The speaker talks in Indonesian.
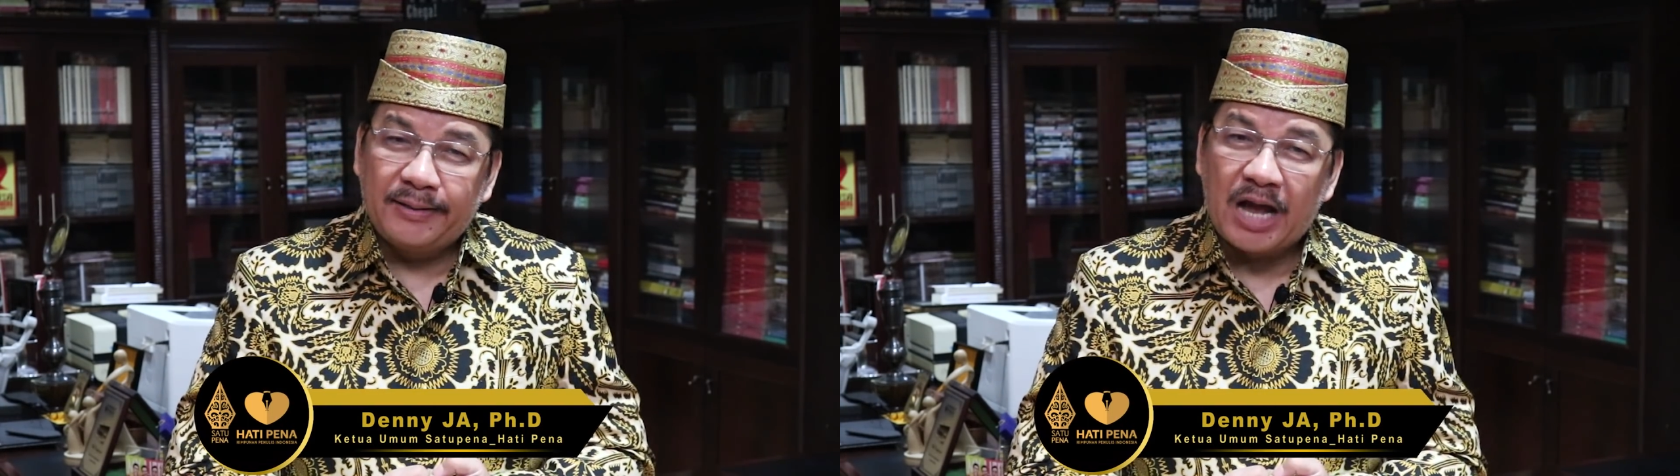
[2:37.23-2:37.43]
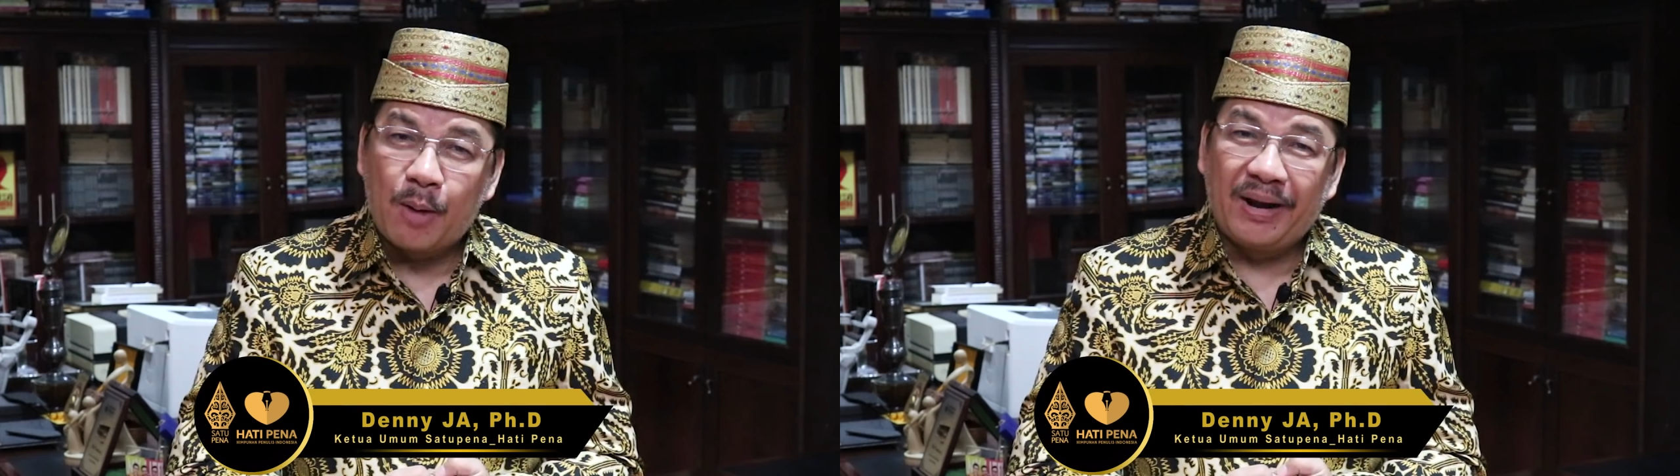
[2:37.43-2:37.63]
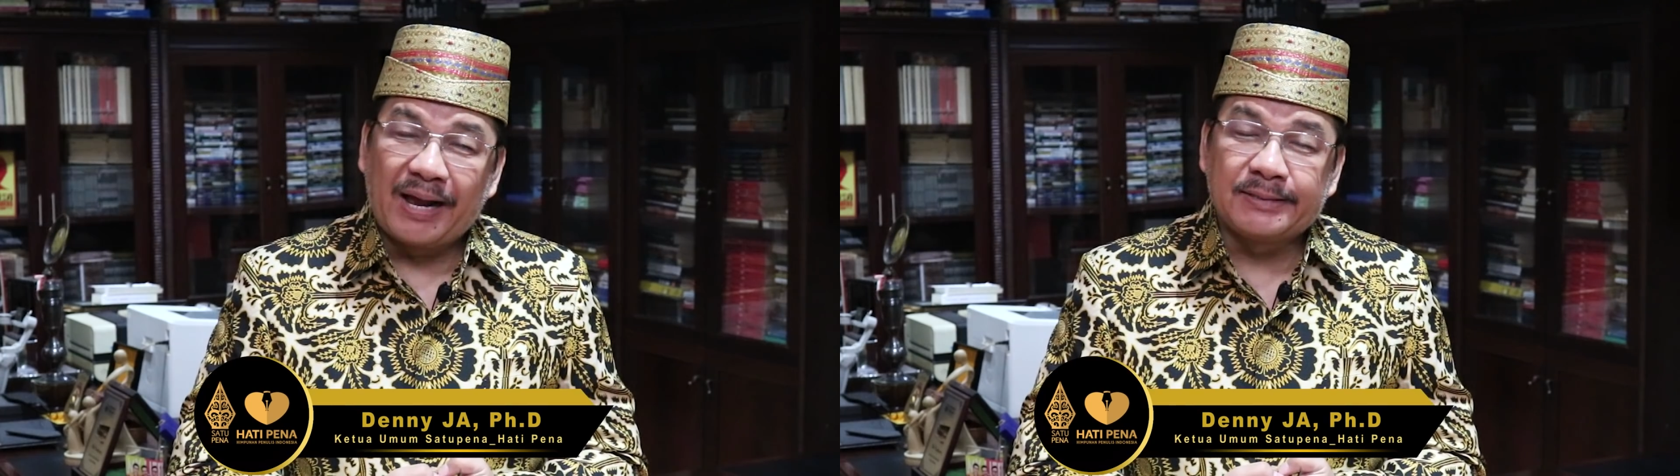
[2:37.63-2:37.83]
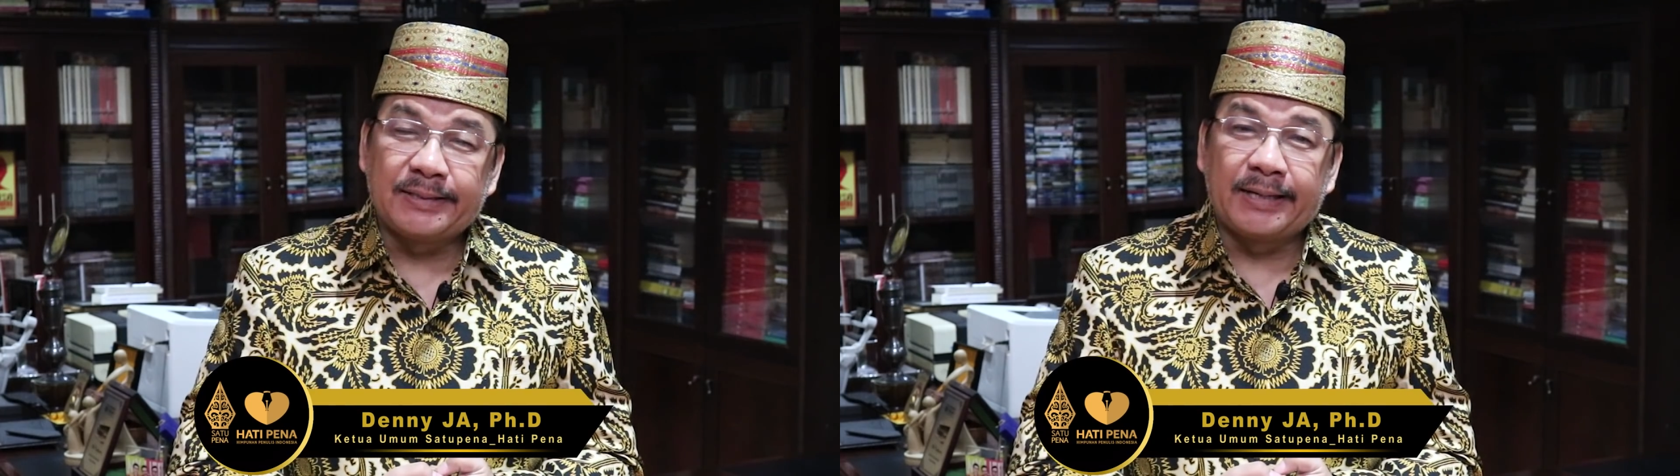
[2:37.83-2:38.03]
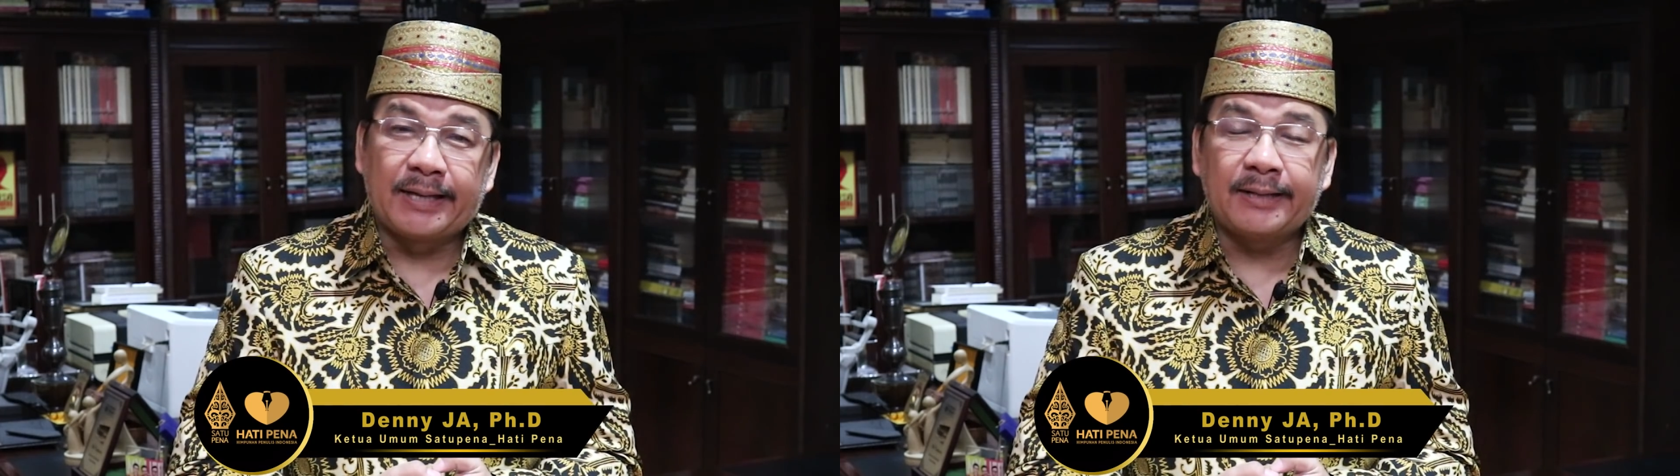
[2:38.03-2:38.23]
di Amerika
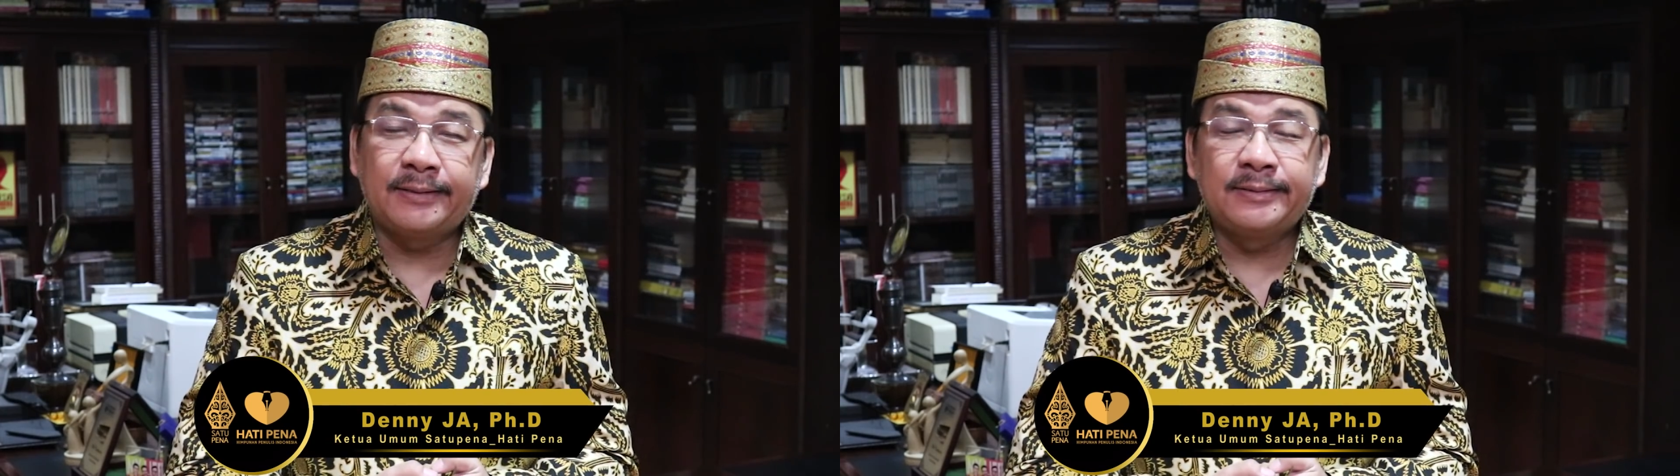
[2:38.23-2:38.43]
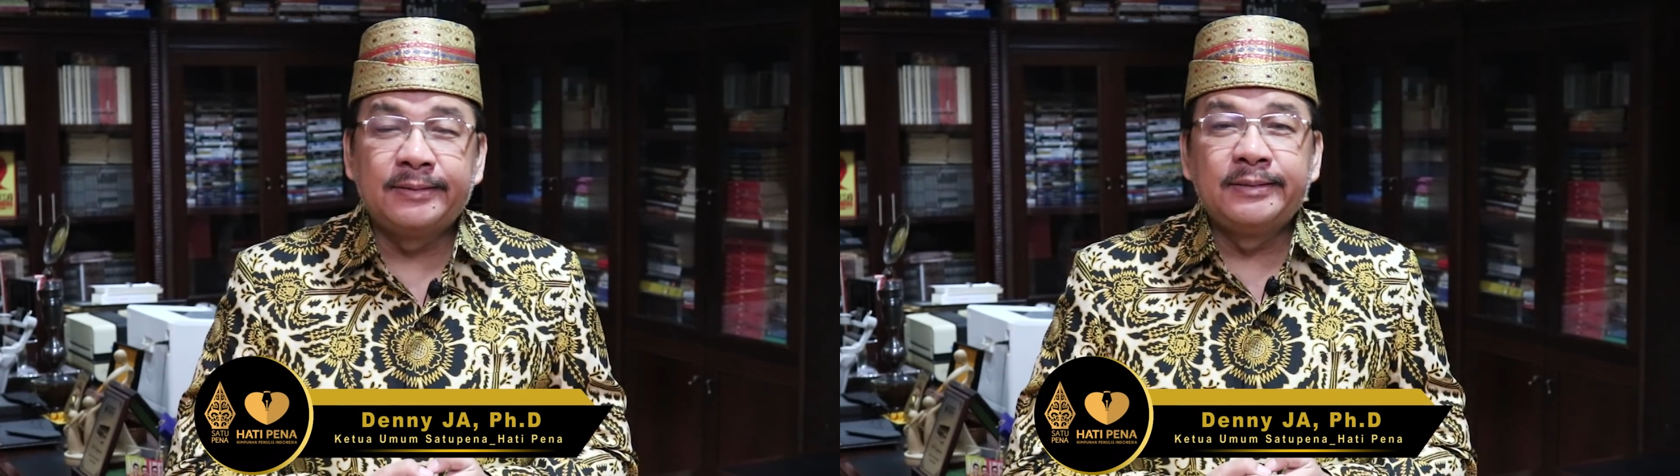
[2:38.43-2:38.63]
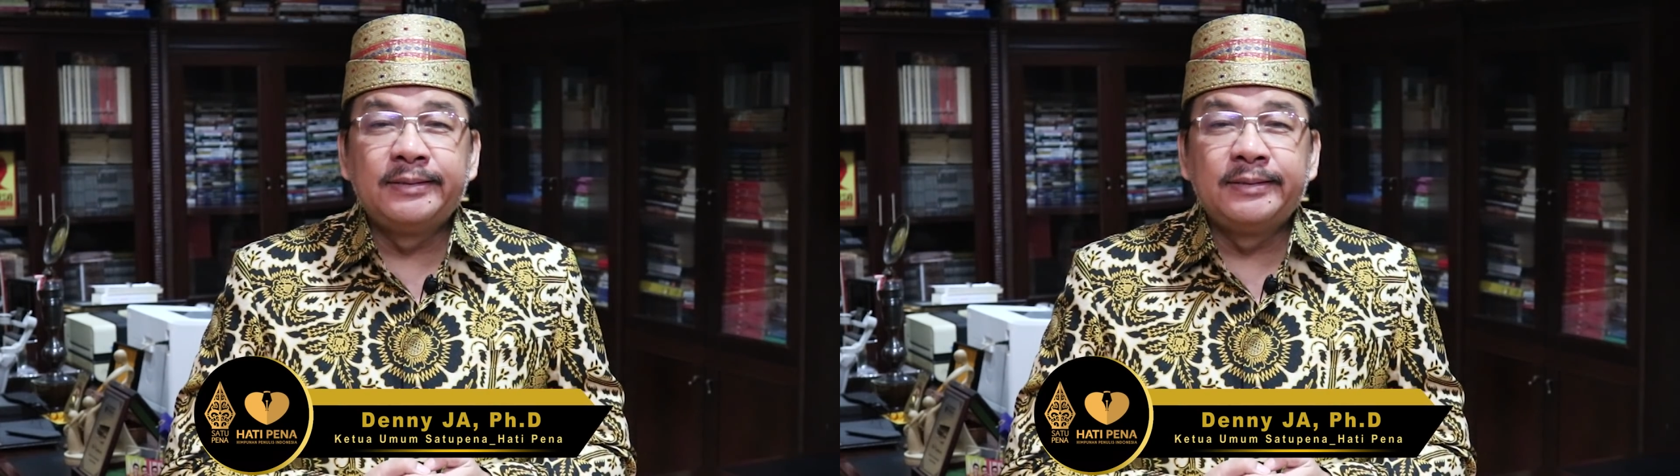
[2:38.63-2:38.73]
Serikat